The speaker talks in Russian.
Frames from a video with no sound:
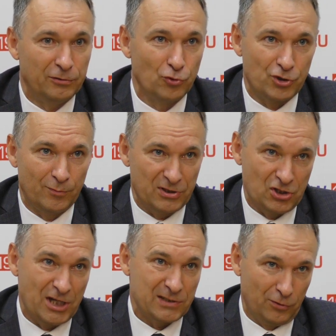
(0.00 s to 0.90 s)
Лучше мы
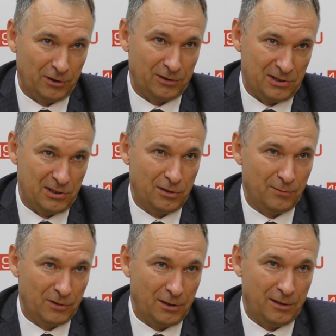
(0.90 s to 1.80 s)
сейчас вот это
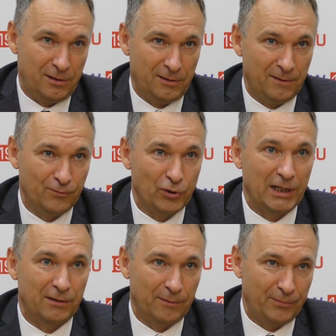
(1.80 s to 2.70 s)
сделаем, да, в
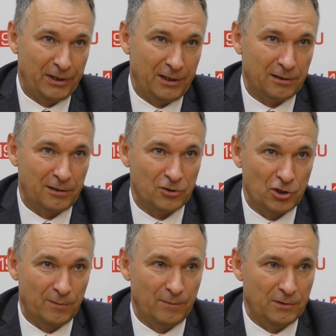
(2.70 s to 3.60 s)
плановом порядке,
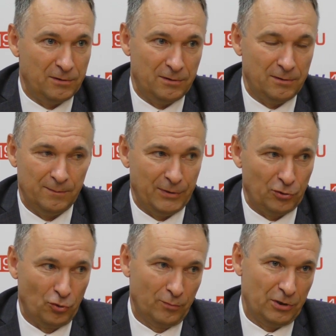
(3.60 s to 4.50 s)
чем э,
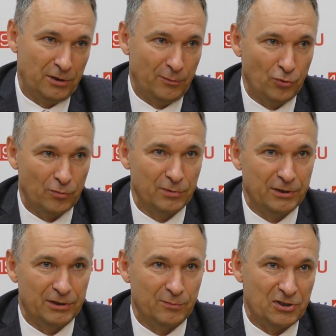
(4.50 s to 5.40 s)
потом, не дай бог, бы
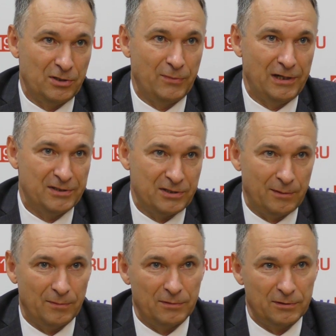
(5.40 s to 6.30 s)
этим занимались там,